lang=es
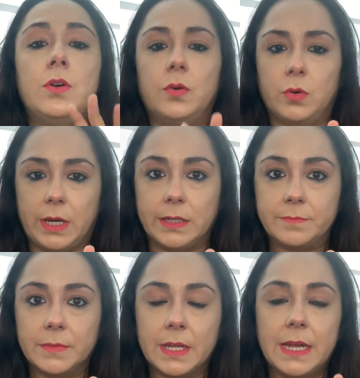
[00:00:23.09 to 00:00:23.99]
Ok.
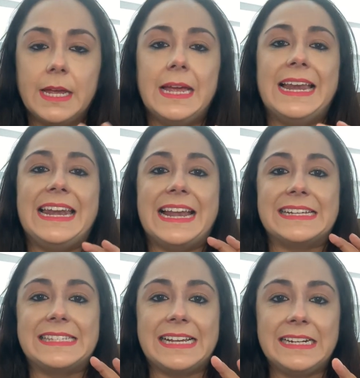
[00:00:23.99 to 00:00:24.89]
La
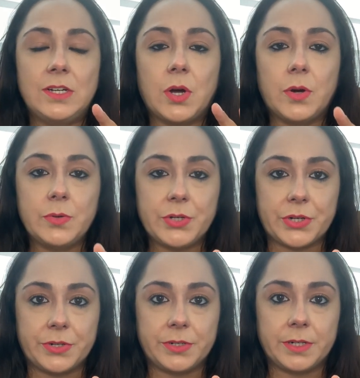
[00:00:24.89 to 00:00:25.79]
sal
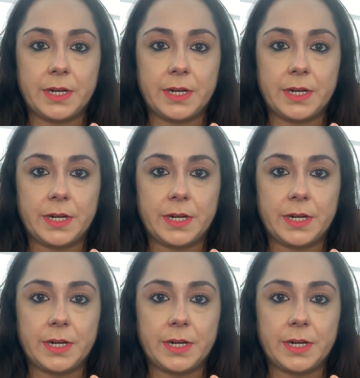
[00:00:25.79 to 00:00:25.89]
kosher